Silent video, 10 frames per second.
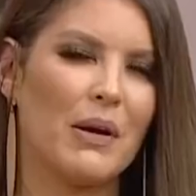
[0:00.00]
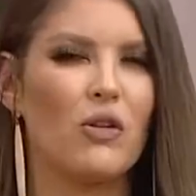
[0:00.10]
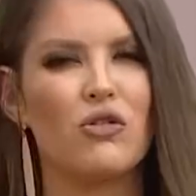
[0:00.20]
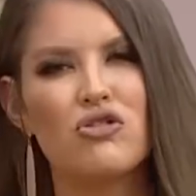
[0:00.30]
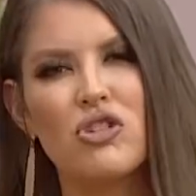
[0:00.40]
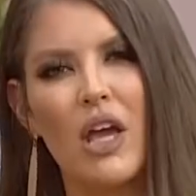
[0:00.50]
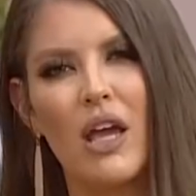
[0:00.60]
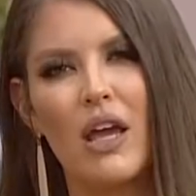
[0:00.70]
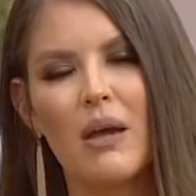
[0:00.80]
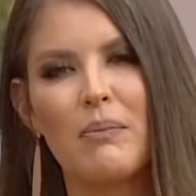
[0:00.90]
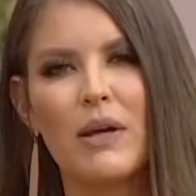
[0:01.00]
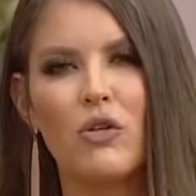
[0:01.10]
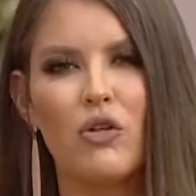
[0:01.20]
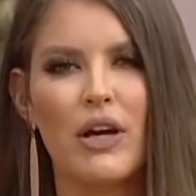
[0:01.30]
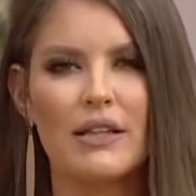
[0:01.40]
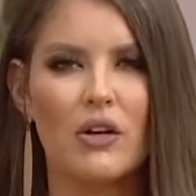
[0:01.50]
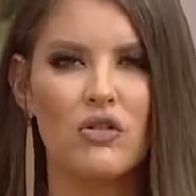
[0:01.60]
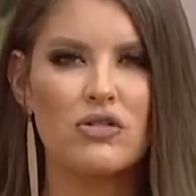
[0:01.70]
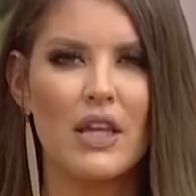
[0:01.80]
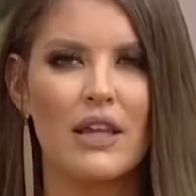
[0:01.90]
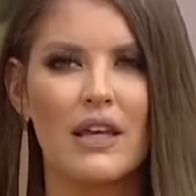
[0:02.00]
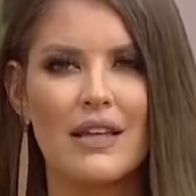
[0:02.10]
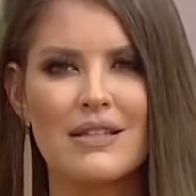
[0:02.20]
pero no sé, pero esta cosa de que